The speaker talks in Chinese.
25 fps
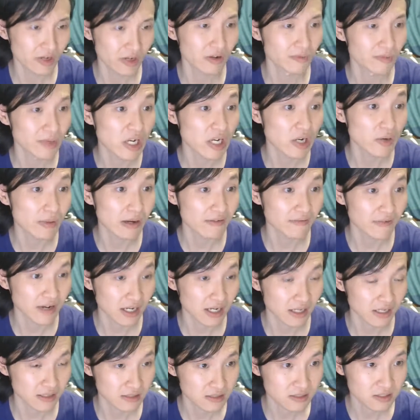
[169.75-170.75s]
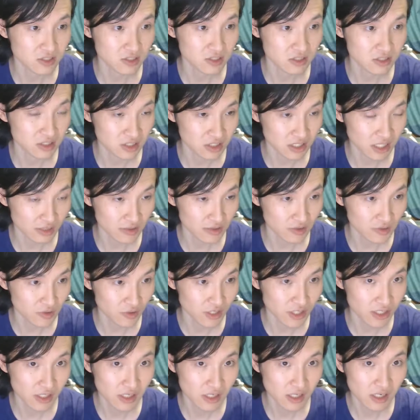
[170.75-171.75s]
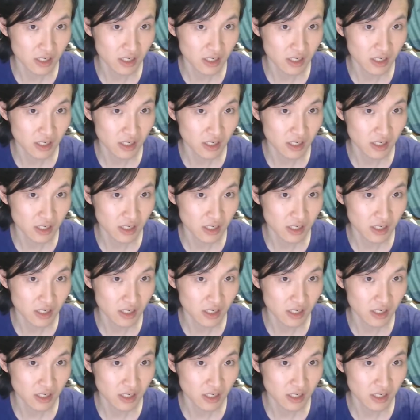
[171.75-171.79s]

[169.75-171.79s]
友没有办法知道，所以，